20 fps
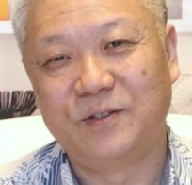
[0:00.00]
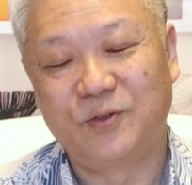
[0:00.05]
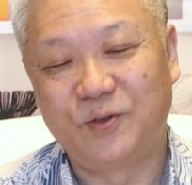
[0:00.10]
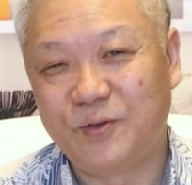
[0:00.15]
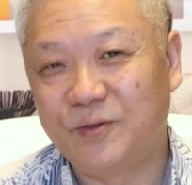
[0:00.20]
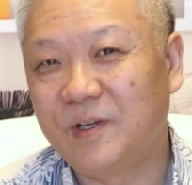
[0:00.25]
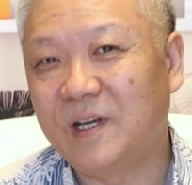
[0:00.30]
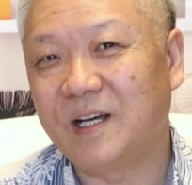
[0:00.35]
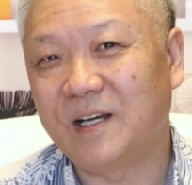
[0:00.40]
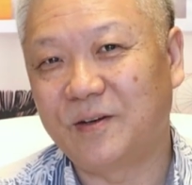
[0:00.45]

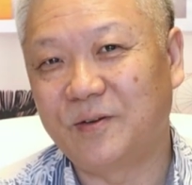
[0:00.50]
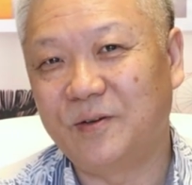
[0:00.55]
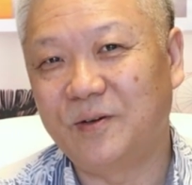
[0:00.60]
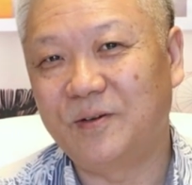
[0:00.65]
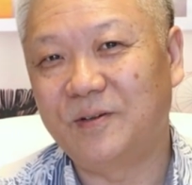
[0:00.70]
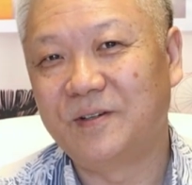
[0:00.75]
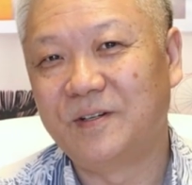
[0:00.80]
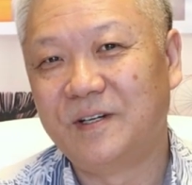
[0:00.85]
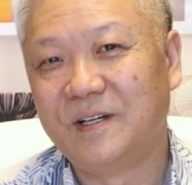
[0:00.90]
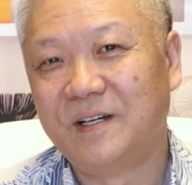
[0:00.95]

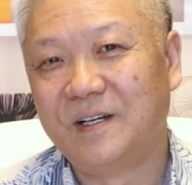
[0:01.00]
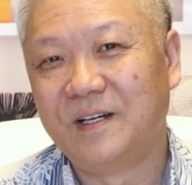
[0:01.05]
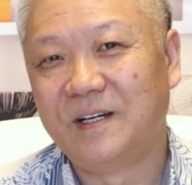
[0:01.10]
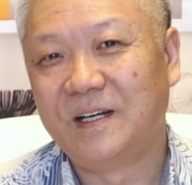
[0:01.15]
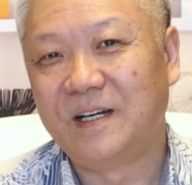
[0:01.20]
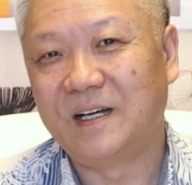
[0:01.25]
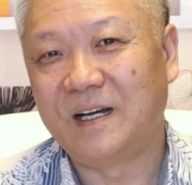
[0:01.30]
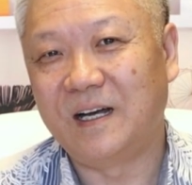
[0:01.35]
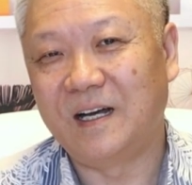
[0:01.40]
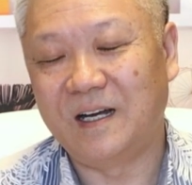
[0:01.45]
주야로
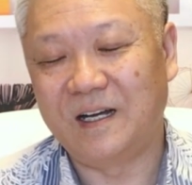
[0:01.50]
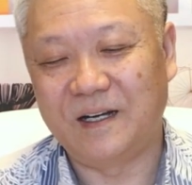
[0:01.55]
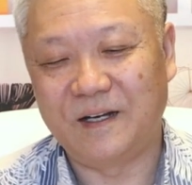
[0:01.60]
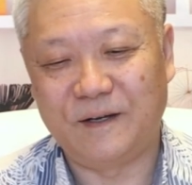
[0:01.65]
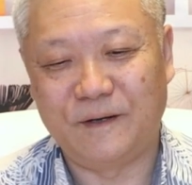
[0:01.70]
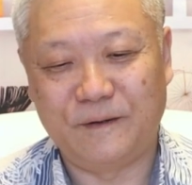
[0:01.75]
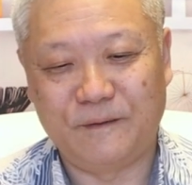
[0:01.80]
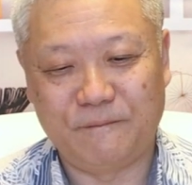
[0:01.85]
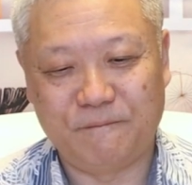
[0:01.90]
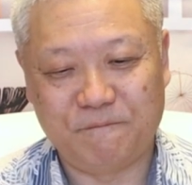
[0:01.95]

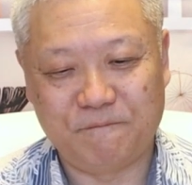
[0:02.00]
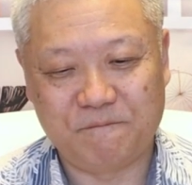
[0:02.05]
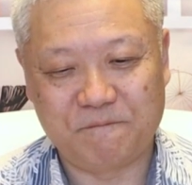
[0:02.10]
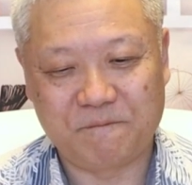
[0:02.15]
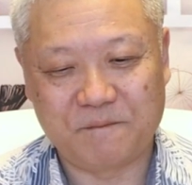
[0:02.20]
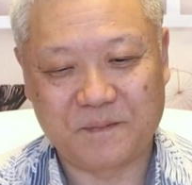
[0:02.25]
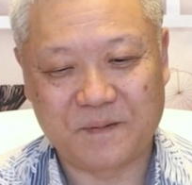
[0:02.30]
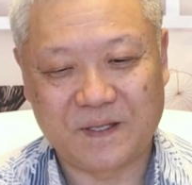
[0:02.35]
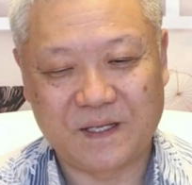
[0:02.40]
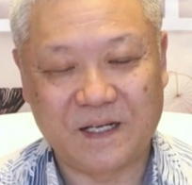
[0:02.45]

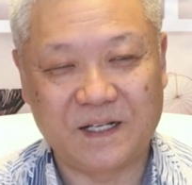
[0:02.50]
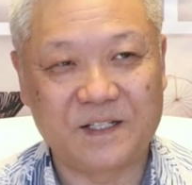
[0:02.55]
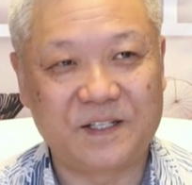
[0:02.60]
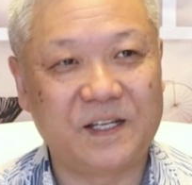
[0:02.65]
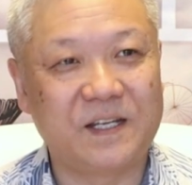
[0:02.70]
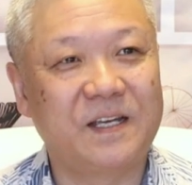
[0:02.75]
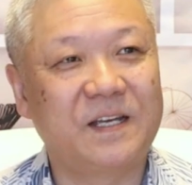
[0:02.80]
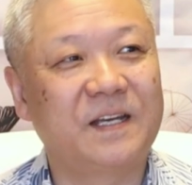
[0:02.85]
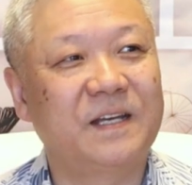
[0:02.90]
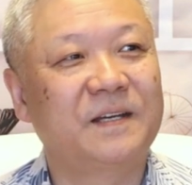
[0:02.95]
음,
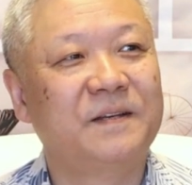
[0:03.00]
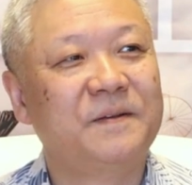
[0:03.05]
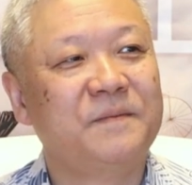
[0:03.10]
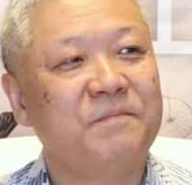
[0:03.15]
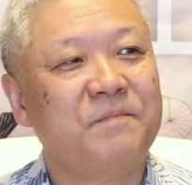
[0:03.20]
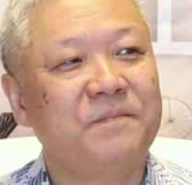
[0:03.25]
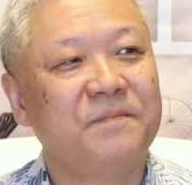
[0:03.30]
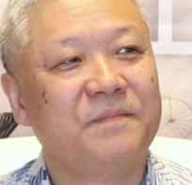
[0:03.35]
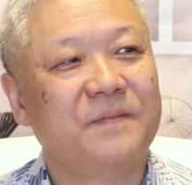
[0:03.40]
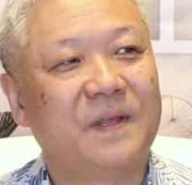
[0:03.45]
제
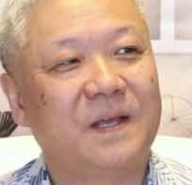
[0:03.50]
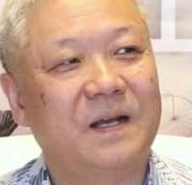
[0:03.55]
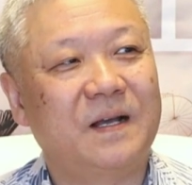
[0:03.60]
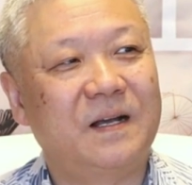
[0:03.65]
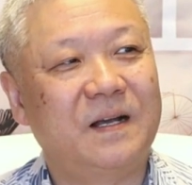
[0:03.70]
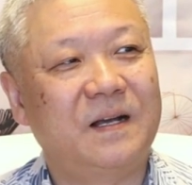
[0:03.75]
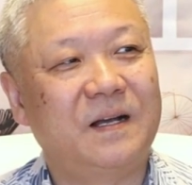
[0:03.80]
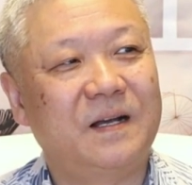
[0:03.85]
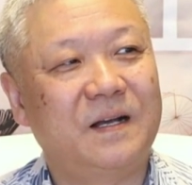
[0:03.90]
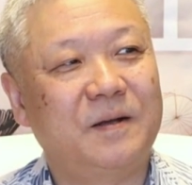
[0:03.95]

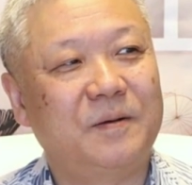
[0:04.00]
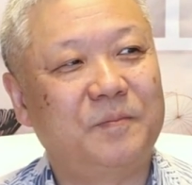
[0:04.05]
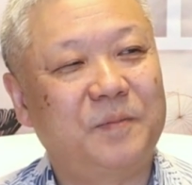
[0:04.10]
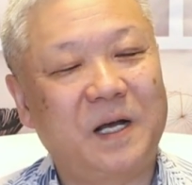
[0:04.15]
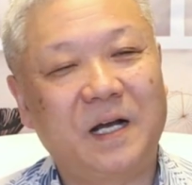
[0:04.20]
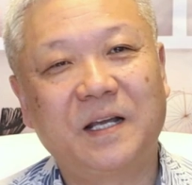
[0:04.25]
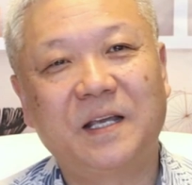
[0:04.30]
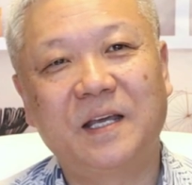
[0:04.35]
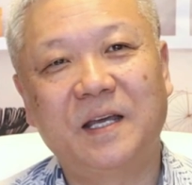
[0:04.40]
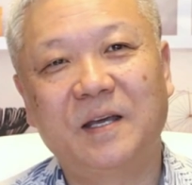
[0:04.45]
어,
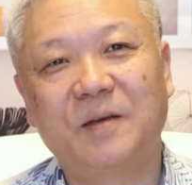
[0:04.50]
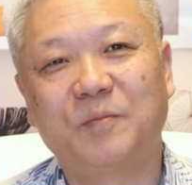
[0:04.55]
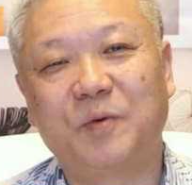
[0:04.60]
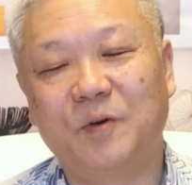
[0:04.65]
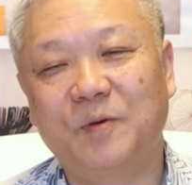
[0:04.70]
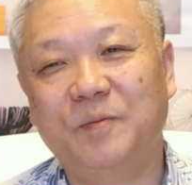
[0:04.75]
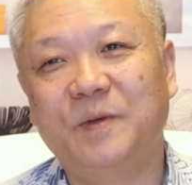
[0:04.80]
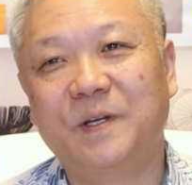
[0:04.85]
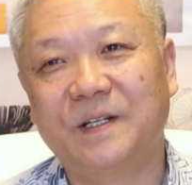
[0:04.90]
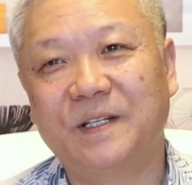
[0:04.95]
방에
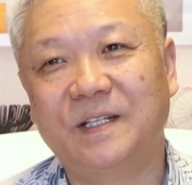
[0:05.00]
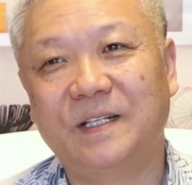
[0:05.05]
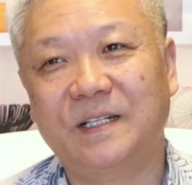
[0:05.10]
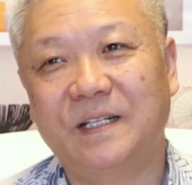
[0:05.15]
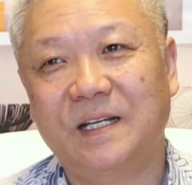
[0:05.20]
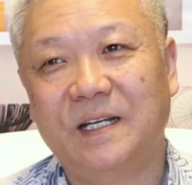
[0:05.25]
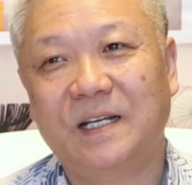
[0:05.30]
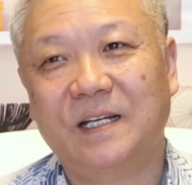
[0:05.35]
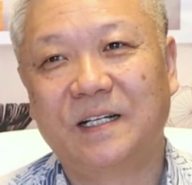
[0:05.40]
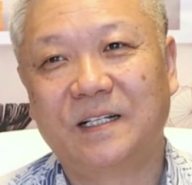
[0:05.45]

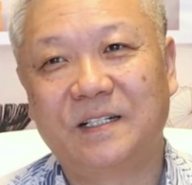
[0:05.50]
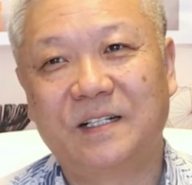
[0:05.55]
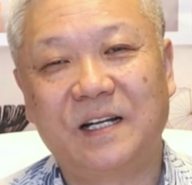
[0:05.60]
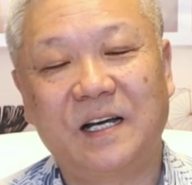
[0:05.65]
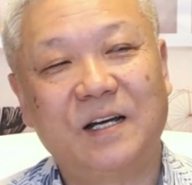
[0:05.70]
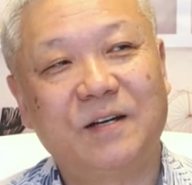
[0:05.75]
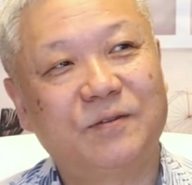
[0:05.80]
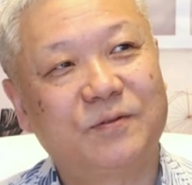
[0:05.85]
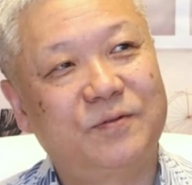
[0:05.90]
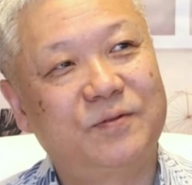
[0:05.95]
보면은
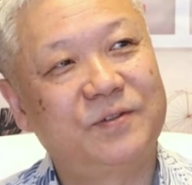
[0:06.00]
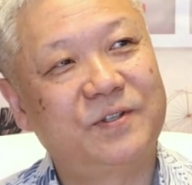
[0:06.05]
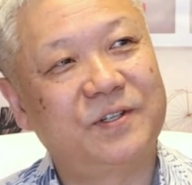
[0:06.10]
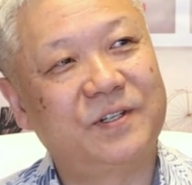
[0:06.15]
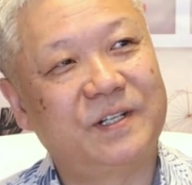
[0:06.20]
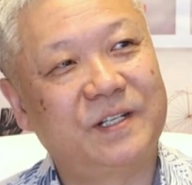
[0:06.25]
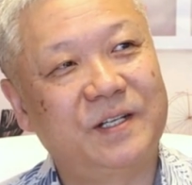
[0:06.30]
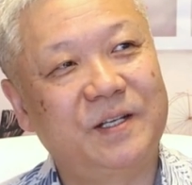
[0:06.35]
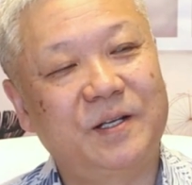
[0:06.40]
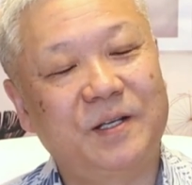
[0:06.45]
그러한
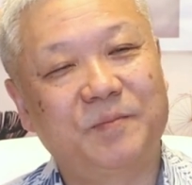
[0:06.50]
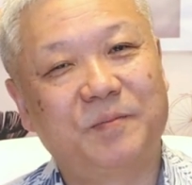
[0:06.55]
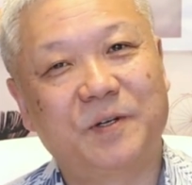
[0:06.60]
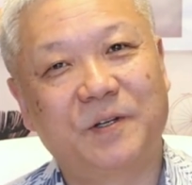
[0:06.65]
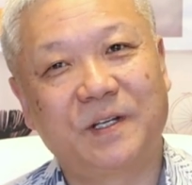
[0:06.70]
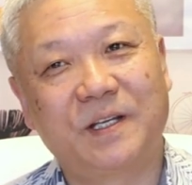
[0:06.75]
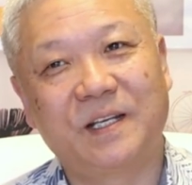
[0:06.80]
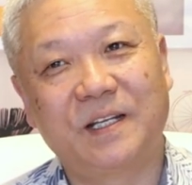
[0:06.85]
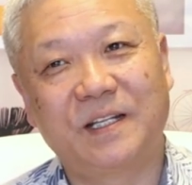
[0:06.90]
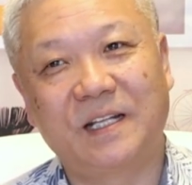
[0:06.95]
구절이
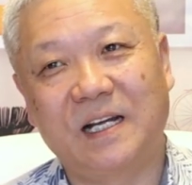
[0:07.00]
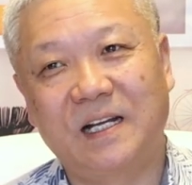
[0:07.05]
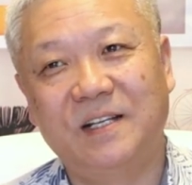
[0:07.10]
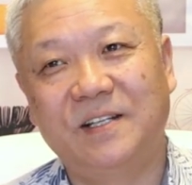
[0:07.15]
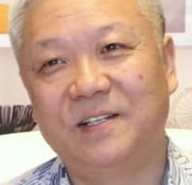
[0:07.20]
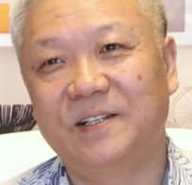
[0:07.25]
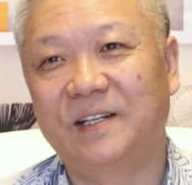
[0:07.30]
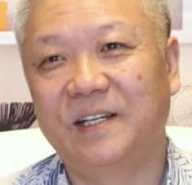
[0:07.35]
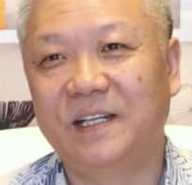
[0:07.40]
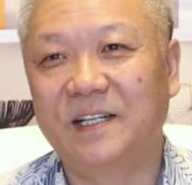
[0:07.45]
벽에
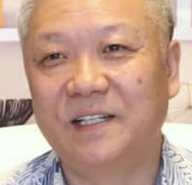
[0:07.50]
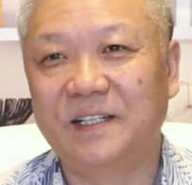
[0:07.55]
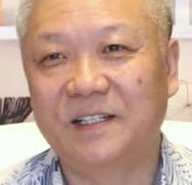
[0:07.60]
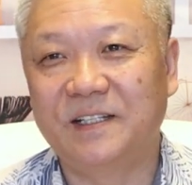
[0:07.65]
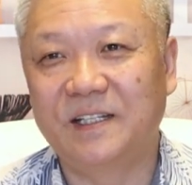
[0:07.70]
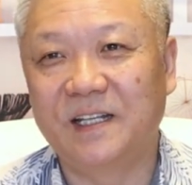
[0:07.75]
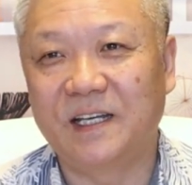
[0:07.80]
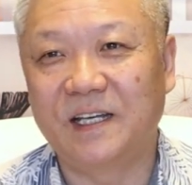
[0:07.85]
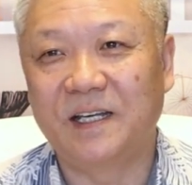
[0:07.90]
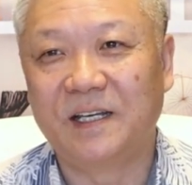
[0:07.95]
달려
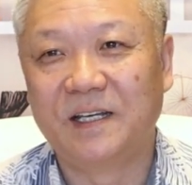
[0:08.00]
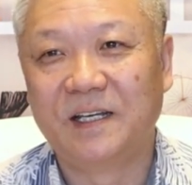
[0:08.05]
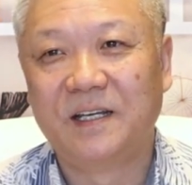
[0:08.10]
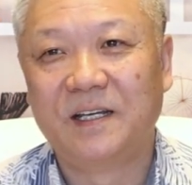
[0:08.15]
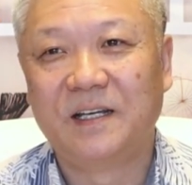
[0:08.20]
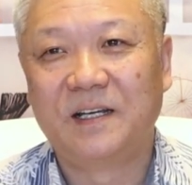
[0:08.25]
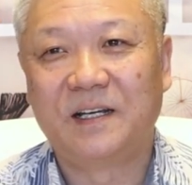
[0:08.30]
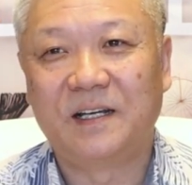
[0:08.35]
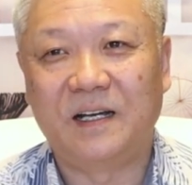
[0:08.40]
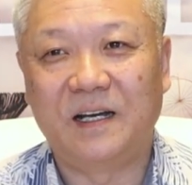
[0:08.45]
있는데
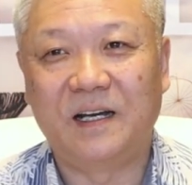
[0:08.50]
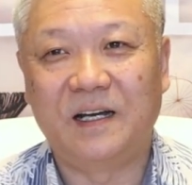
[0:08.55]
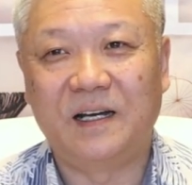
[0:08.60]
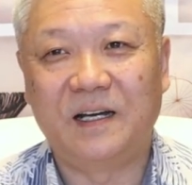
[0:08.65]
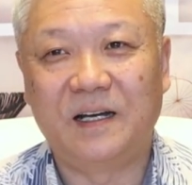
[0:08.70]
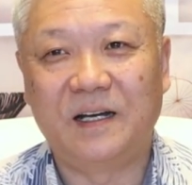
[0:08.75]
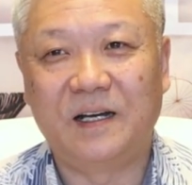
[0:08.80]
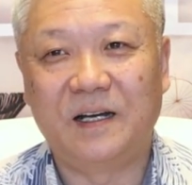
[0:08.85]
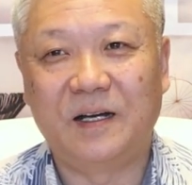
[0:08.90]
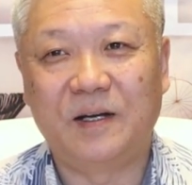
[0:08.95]

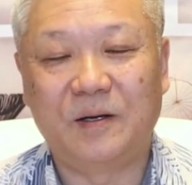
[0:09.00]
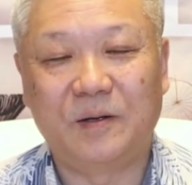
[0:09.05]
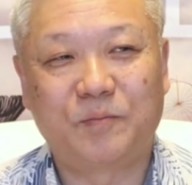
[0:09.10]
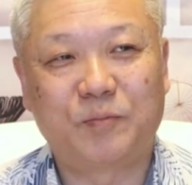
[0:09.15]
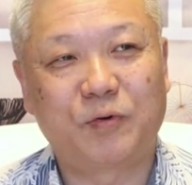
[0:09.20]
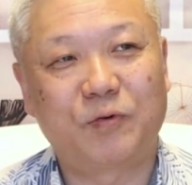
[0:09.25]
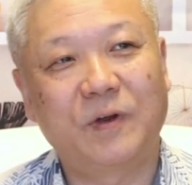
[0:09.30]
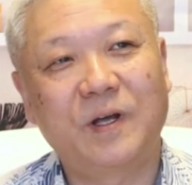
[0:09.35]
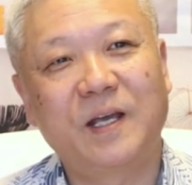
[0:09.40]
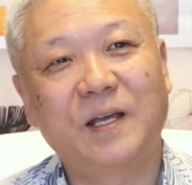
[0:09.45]
아,
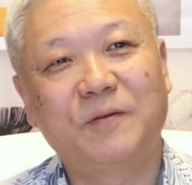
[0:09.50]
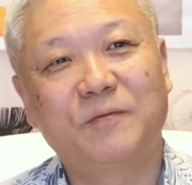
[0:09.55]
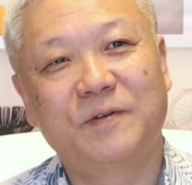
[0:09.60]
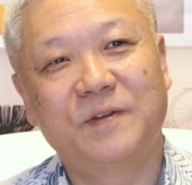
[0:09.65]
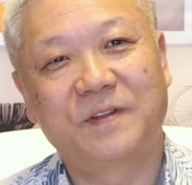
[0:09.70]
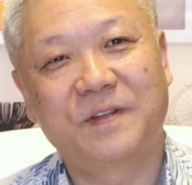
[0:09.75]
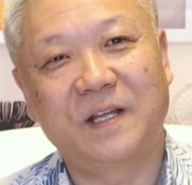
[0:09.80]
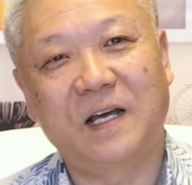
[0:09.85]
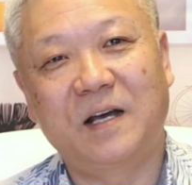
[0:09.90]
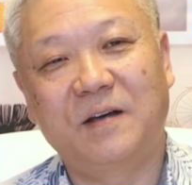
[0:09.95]
pray
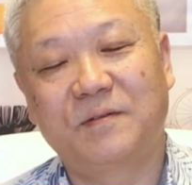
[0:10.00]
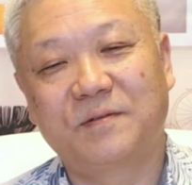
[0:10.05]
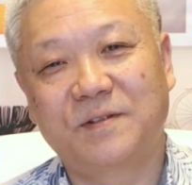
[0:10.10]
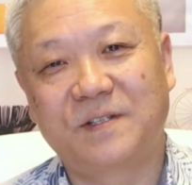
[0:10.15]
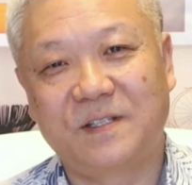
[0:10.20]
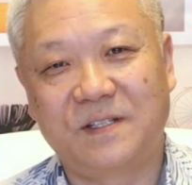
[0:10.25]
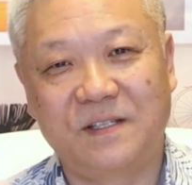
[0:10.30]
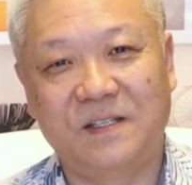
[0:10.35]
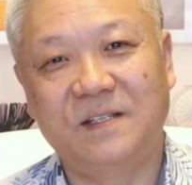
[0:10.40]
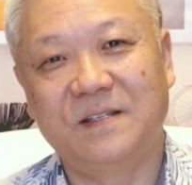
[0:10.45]
without
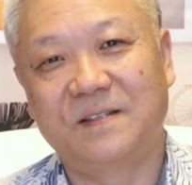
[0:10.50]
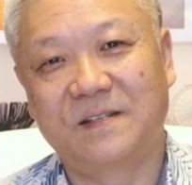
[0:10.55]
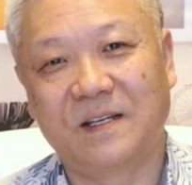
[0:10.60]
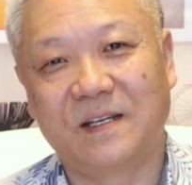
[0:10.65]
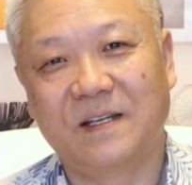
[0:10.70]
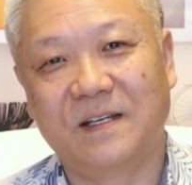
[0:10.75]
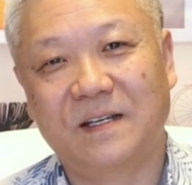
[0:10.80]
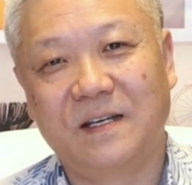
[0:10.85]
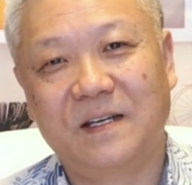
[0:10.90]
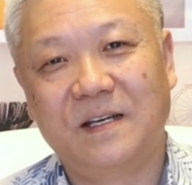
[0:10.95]

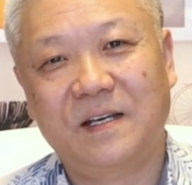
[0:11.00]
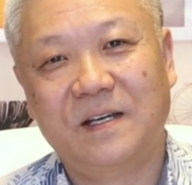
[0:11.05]
ceasing.